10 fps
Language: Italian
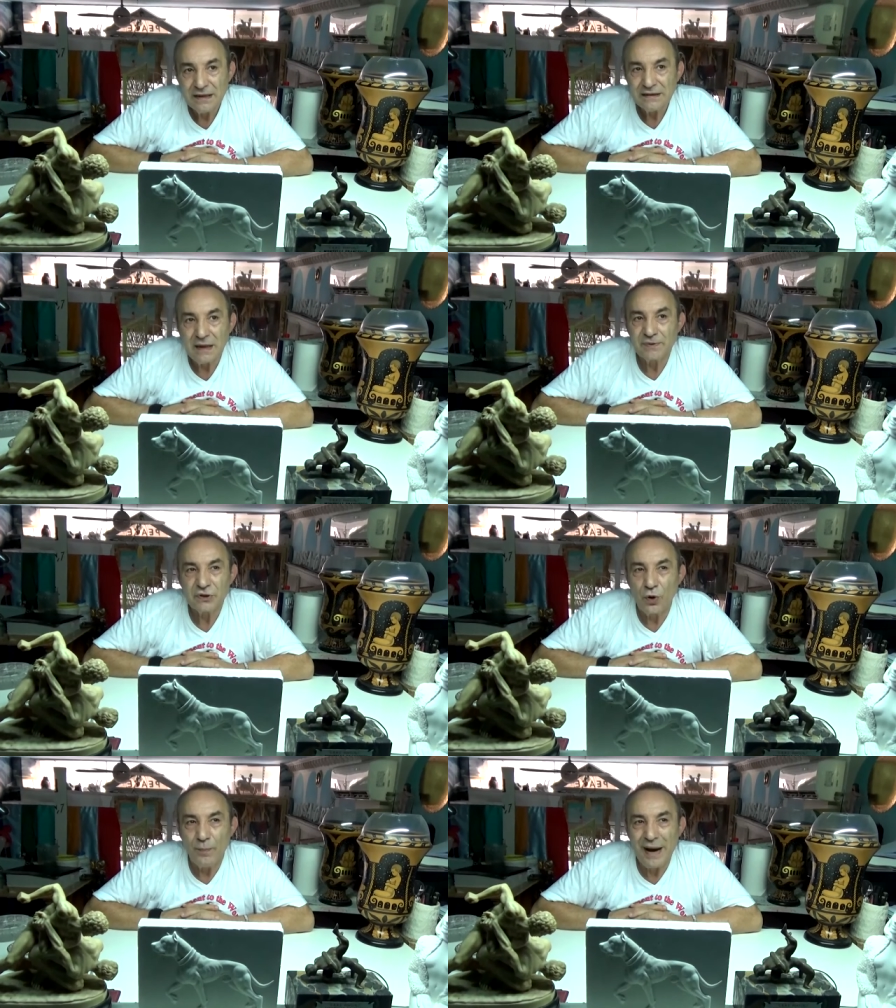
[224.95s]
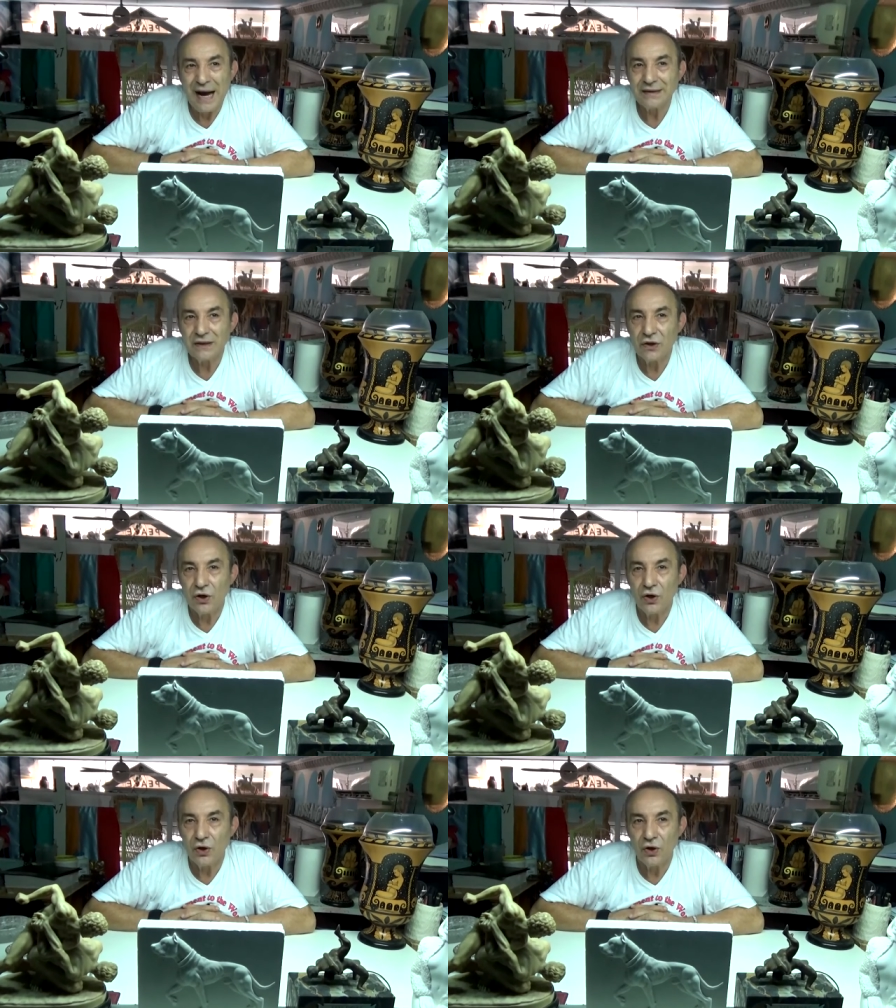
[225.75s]
Da
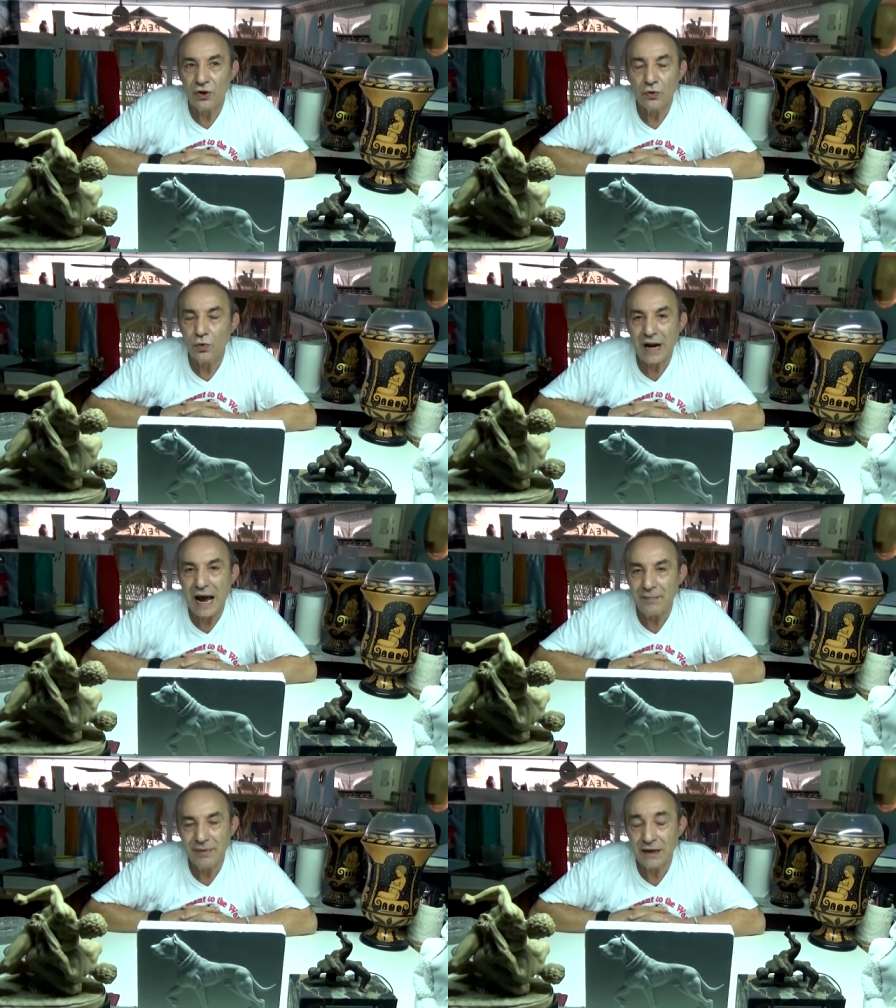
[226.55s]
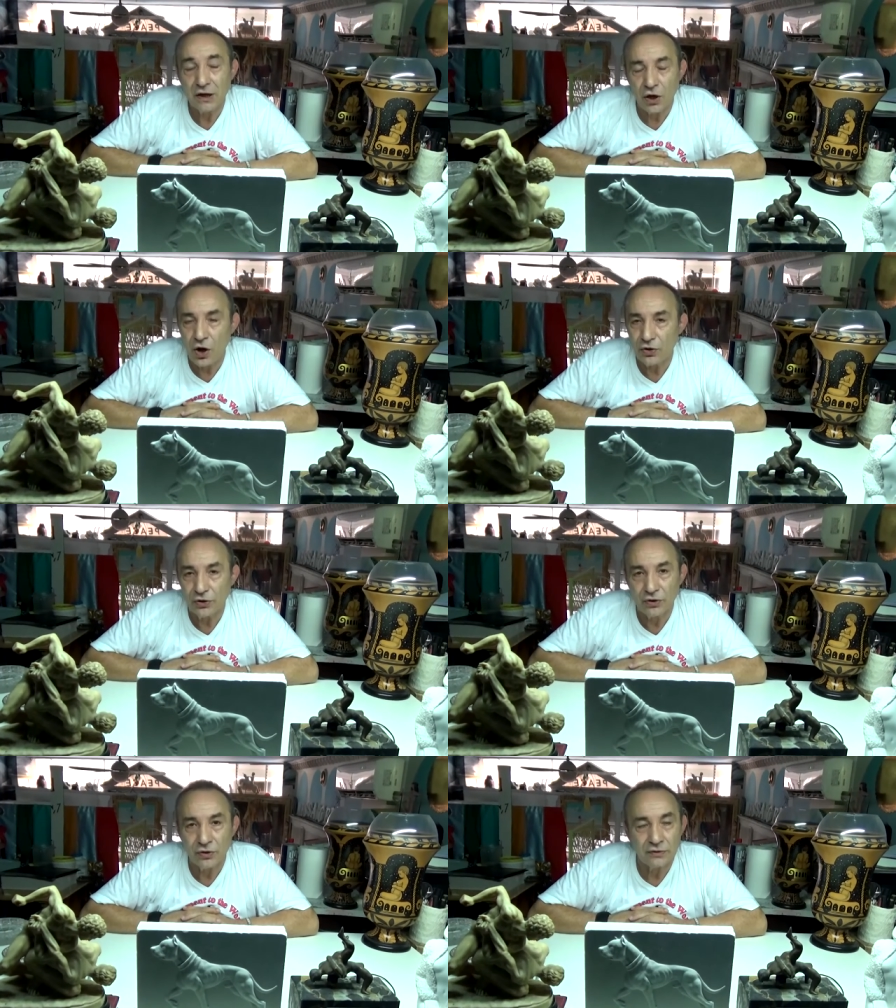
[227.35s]
psicopatico incurabile,
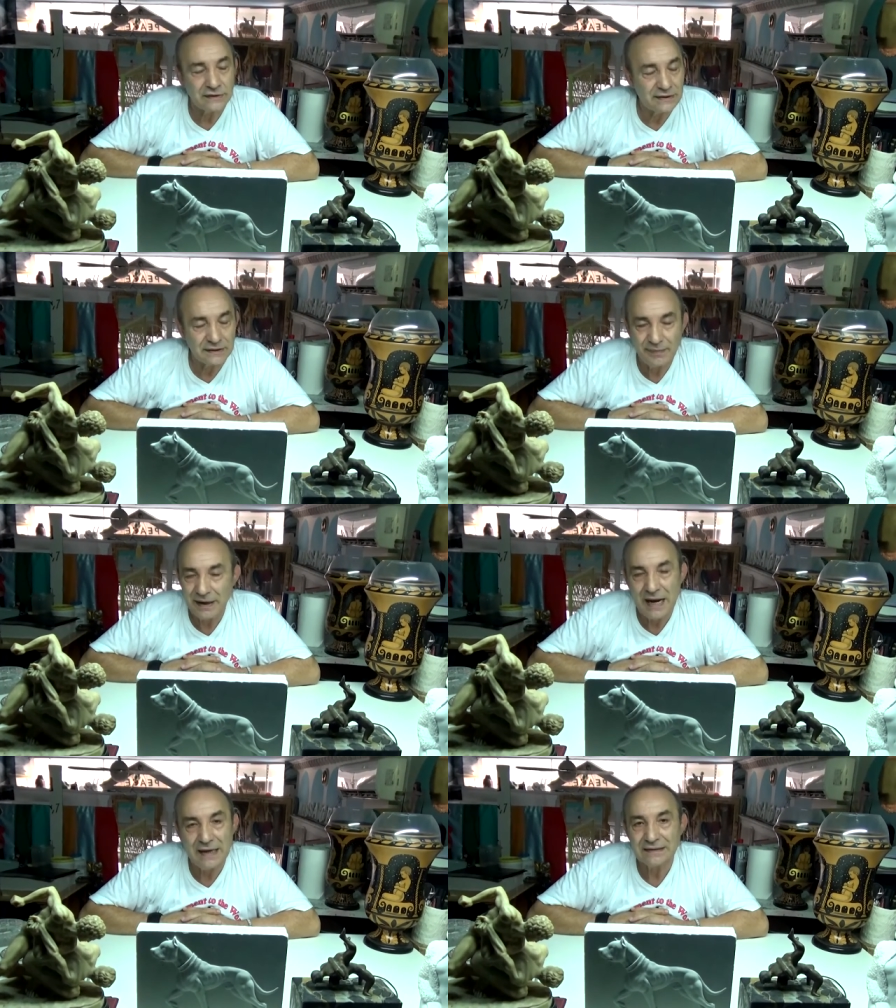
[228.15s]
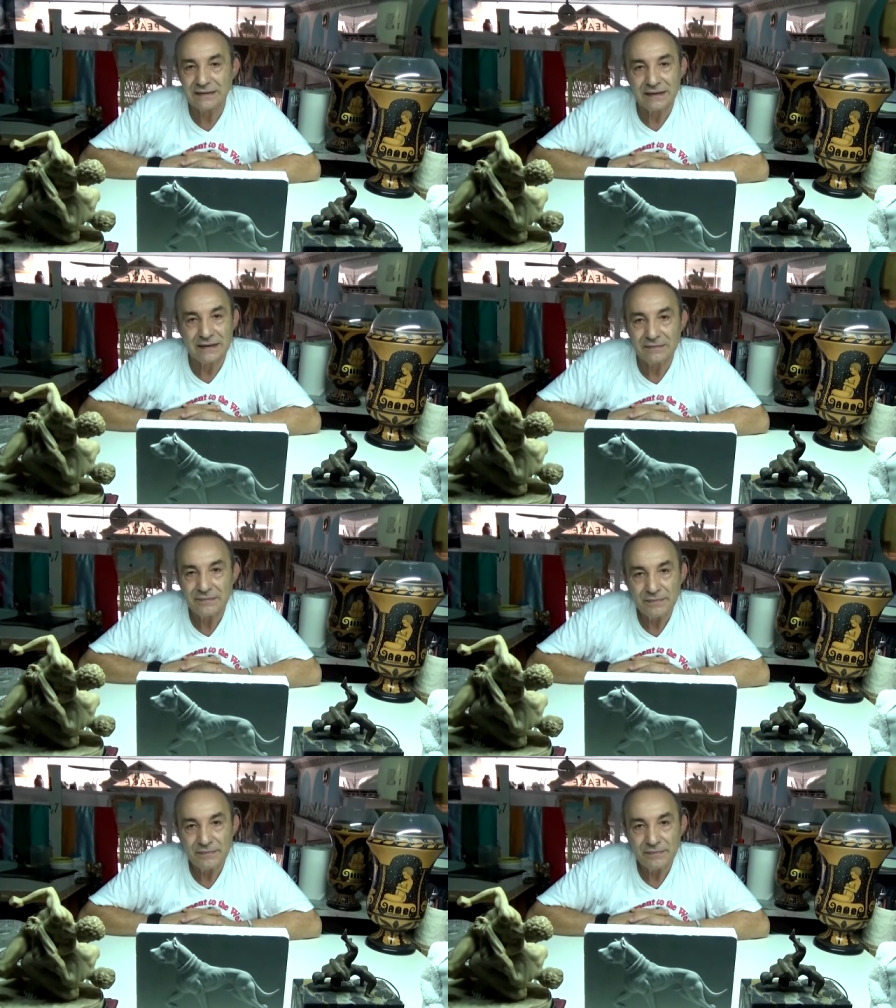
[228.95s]
cronico, senza speranza.